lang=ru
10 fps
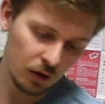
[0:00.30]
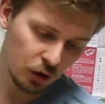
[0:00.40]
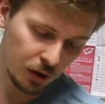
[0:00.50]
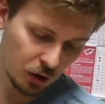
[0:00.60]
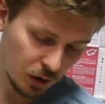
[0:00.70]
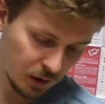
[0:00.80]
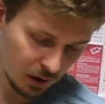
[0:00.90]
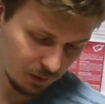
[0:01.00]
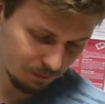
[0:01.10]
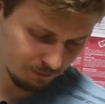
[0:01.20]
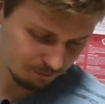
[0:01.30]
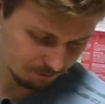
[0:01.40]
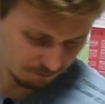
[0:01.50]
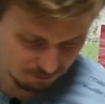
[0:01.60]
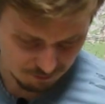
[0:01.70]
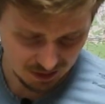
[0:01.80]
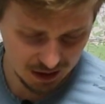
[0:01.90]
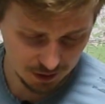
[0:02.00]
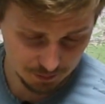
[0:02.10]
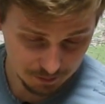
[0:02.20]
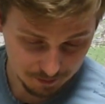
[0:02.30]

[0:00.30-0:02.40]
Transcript: шатером РФ.